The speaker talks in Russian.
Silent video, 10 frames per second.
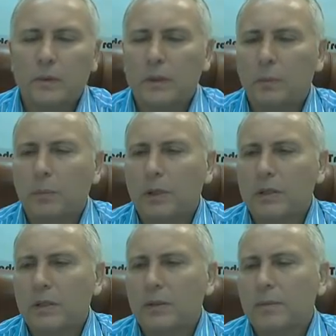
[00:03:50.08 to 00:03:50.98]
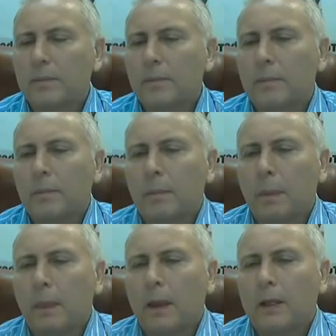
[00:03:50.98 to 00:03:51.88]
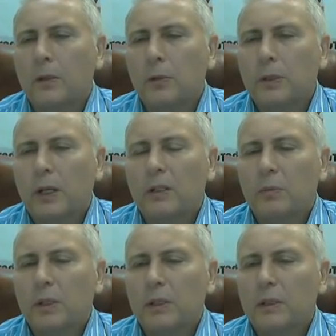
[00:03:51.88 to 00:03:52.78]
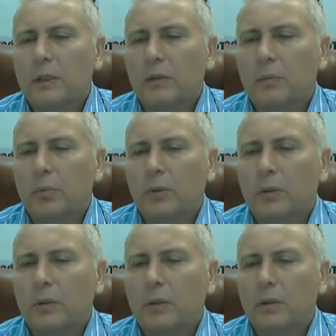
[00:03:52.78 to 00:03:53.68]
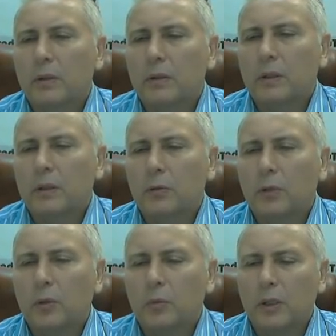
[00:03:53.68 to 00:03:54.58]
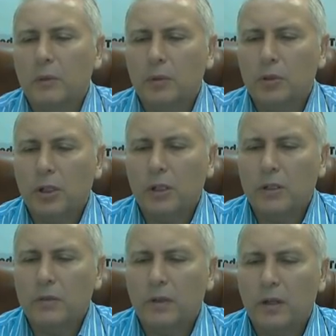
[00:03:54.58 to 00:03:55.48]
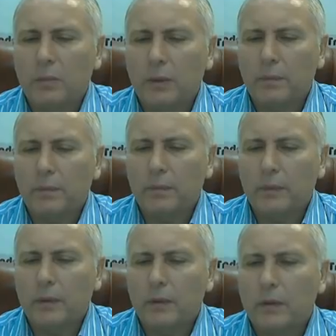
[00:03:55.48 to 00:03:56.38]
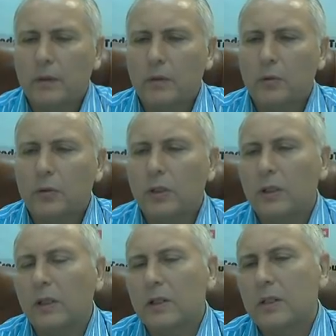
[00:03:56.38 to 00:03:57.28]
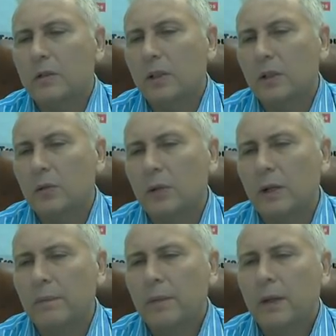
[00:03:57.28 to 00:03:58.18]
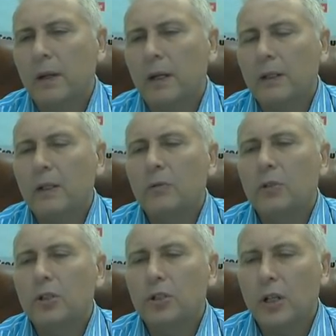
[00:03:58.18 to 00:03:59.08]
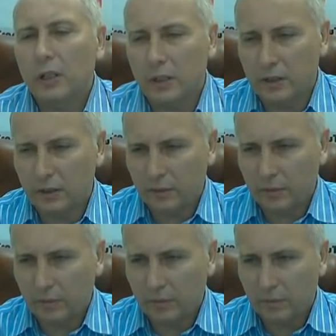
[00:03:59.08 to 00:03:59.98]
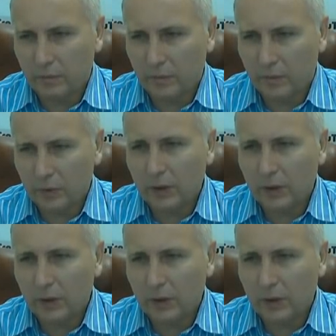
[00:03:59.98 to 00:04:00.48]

запасы. Ну, это отметка, э, которую мы отмечали с вами а, от 13 июля. Она удержалась. Вот